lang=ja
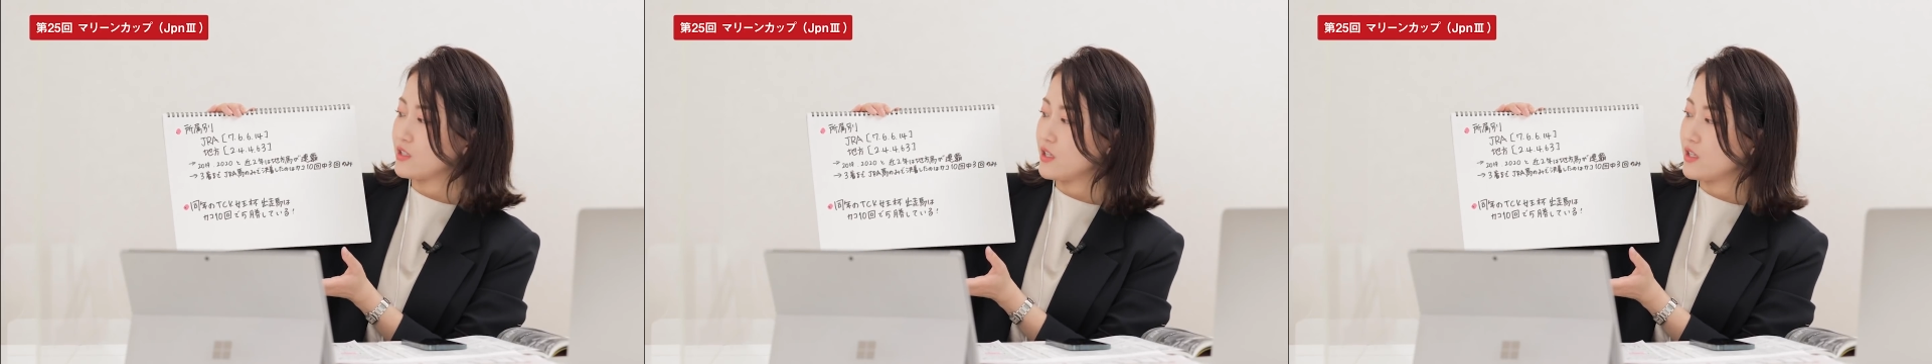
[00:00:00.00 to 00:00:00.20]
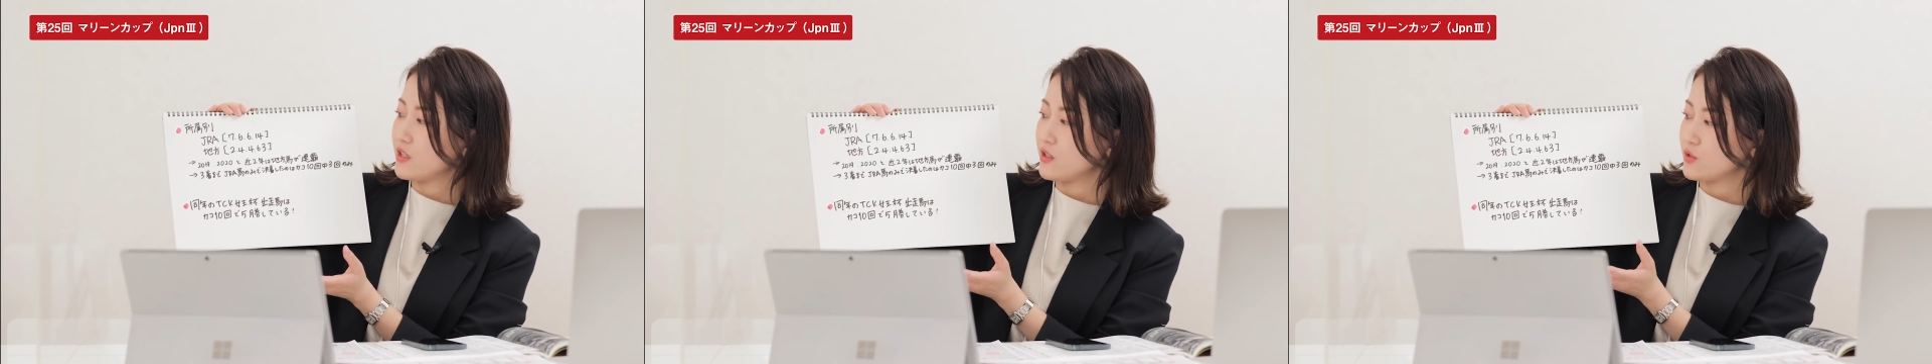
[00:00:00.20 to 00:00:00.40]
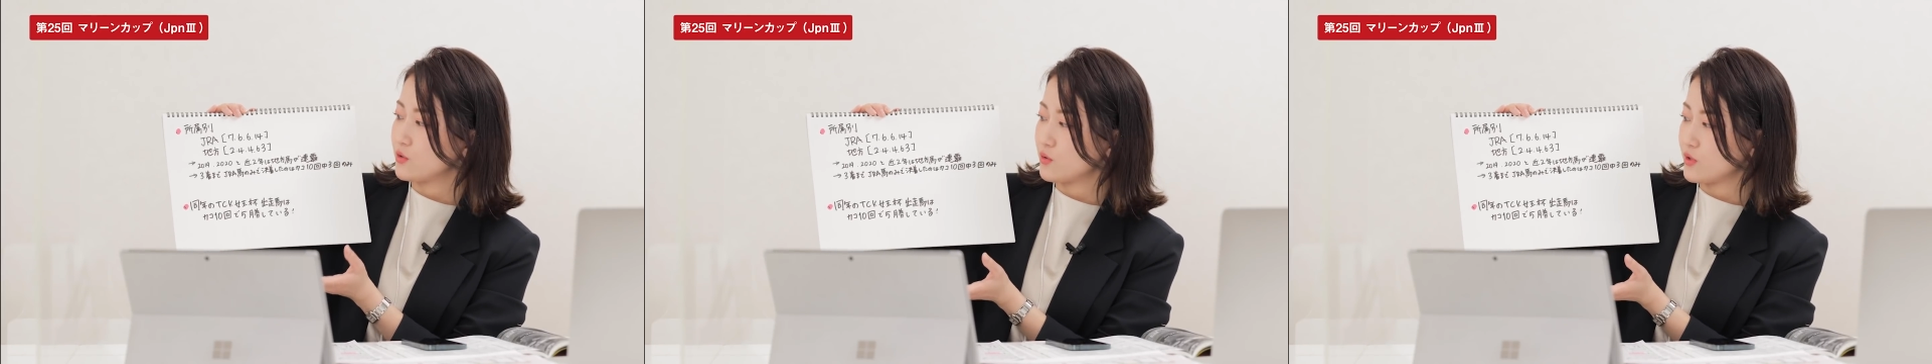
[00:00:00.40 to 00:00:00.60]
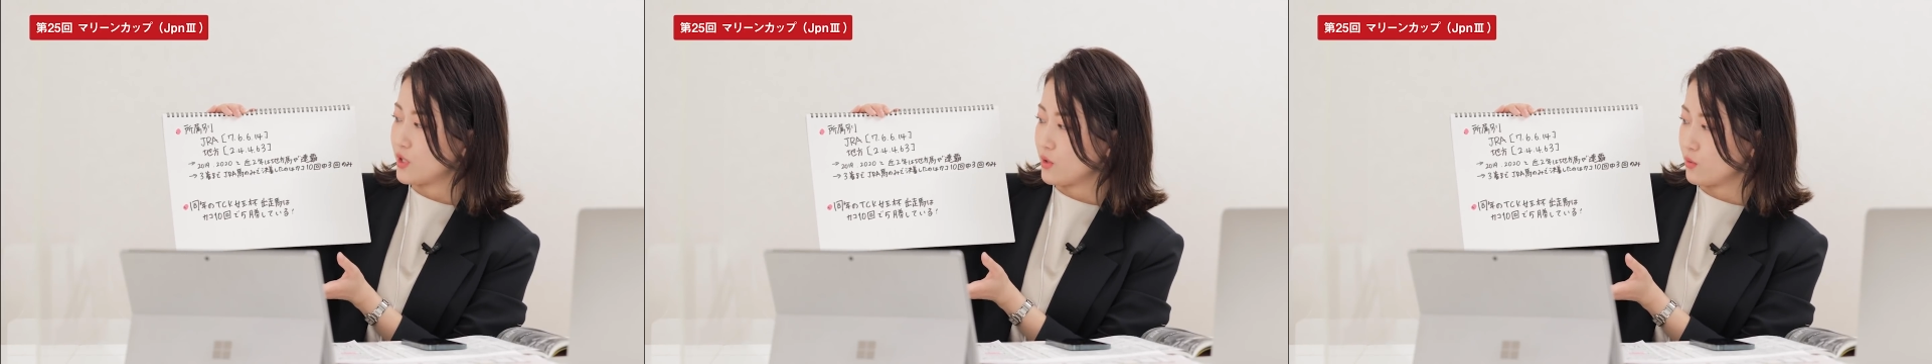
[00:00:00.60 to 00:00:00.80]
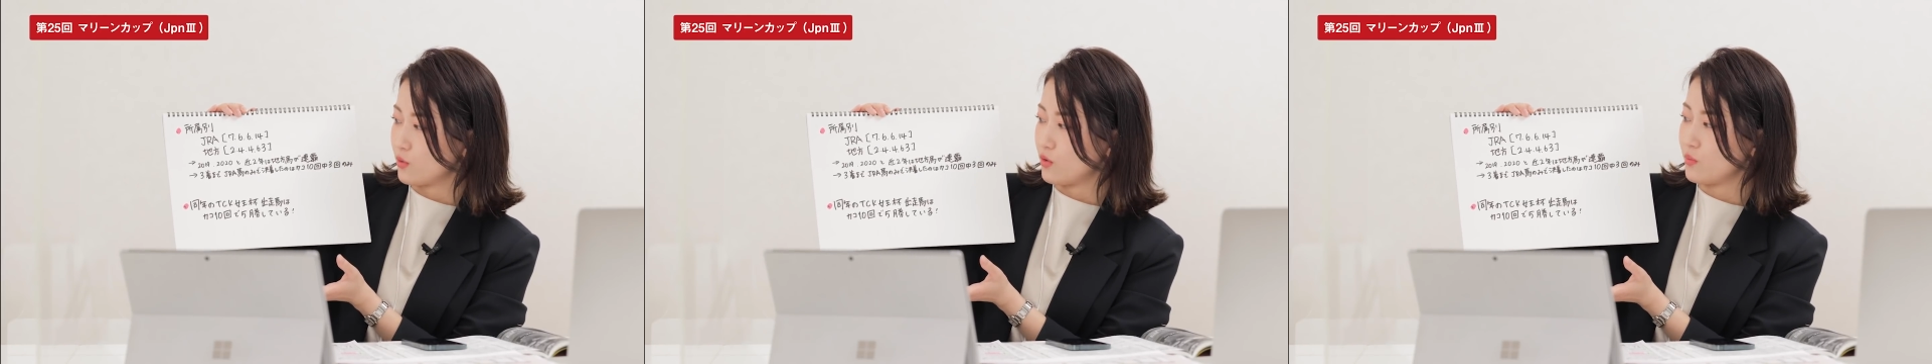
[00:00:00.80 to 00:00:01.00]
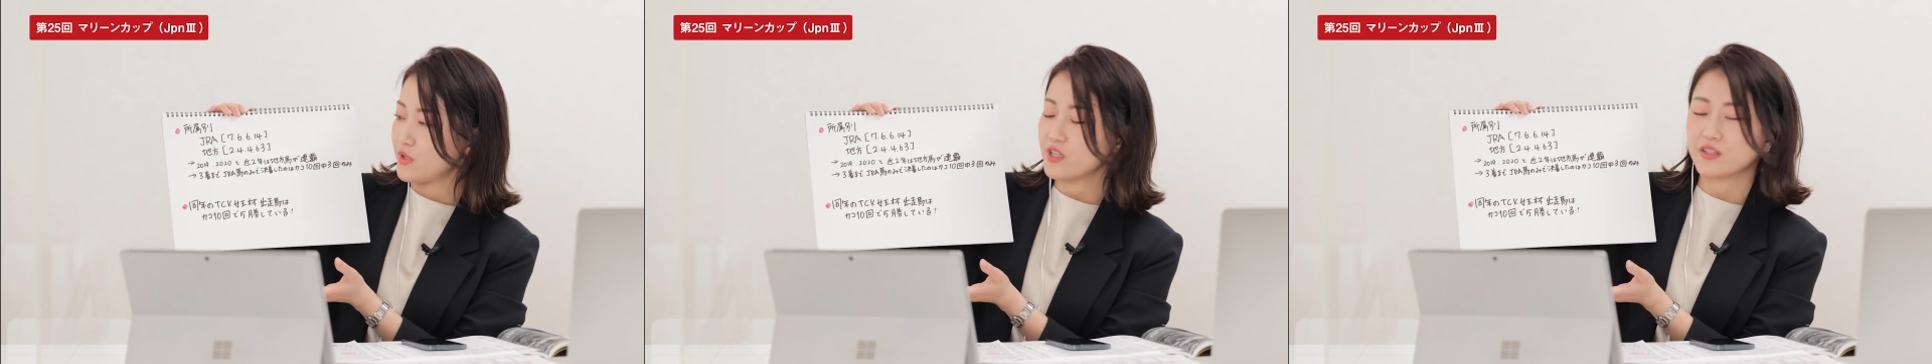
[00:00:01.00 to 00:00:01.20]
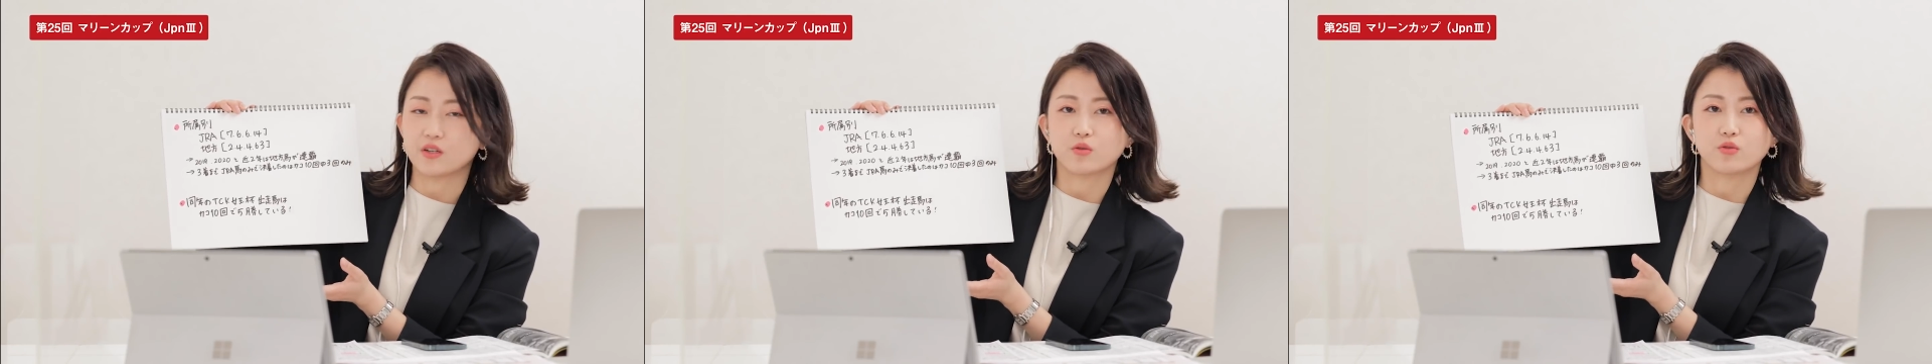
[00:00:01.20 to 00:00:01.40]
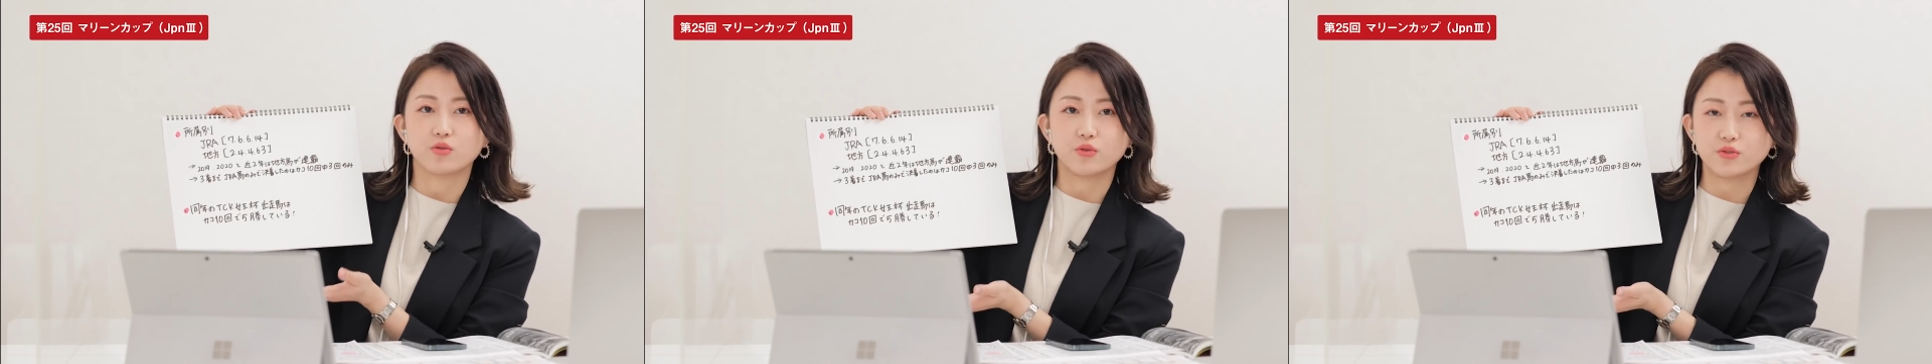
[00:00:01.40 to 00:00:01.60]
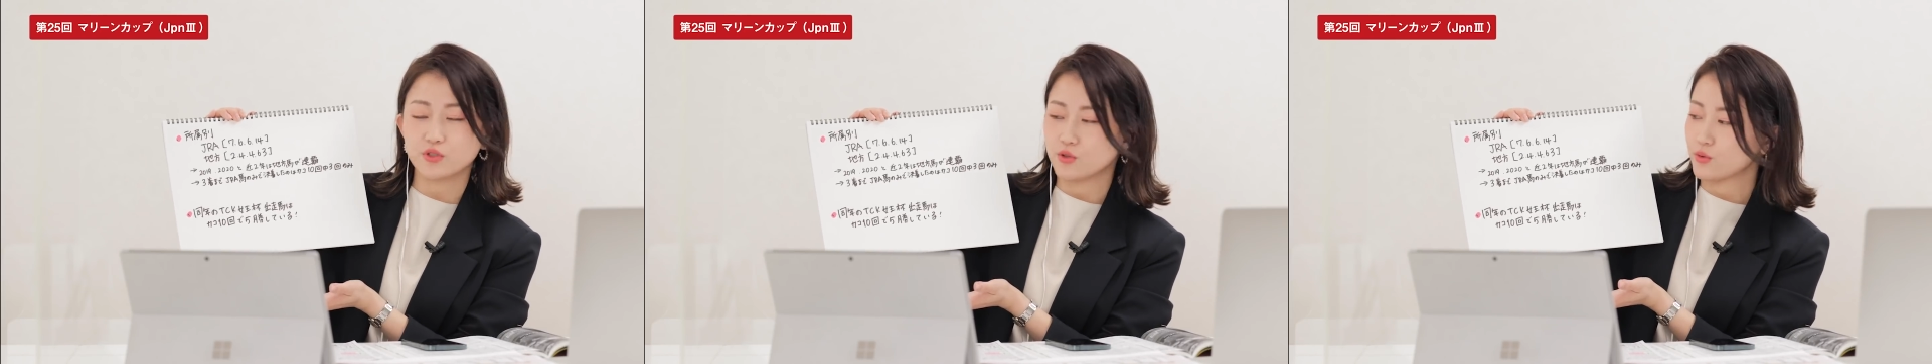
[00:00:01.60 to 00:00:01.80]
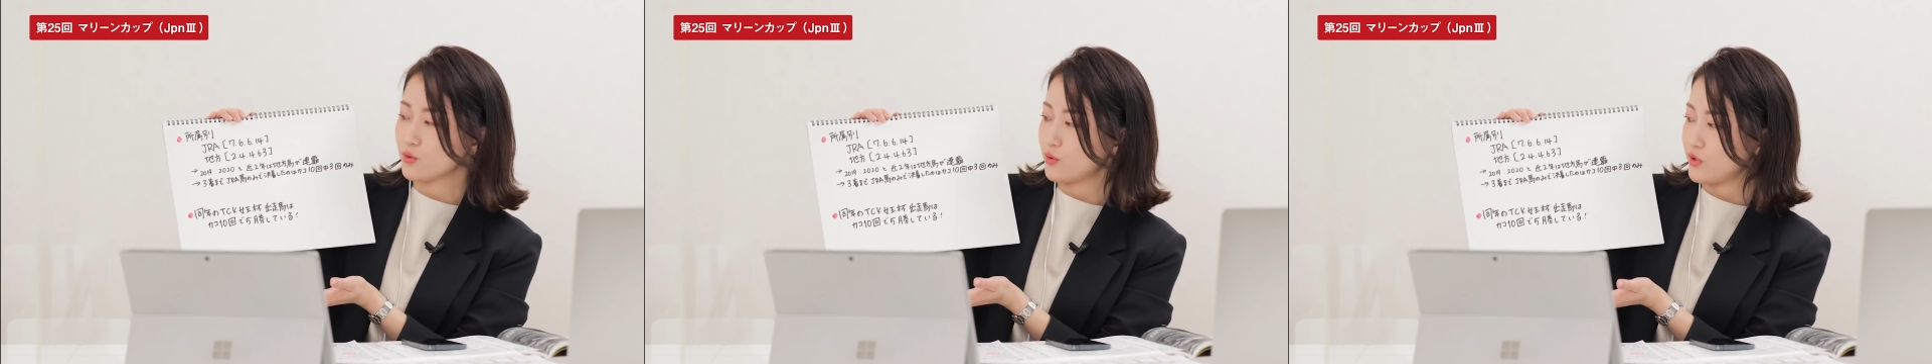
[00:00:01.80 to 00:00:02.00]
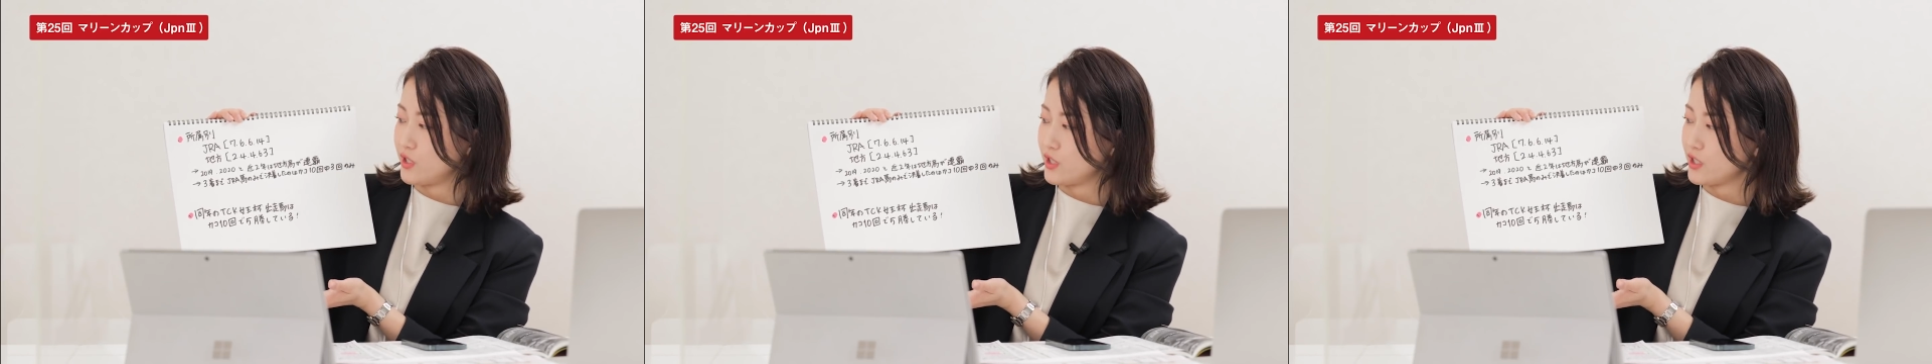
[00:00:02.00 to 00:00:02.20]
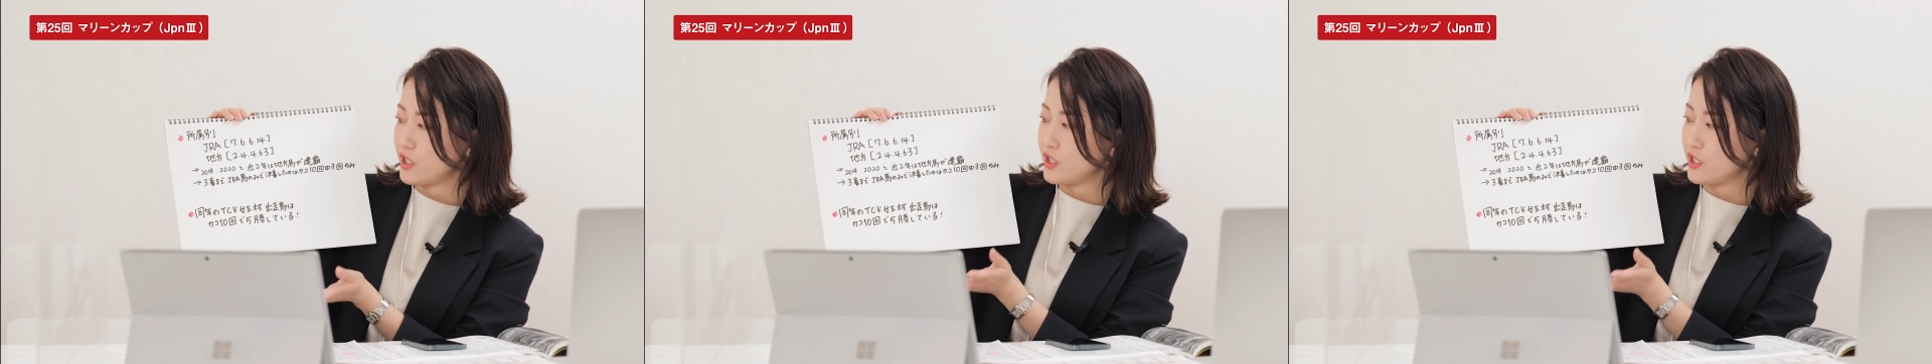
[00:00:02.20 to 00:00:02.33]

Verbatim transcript: 2020年と皆さんご存知の通り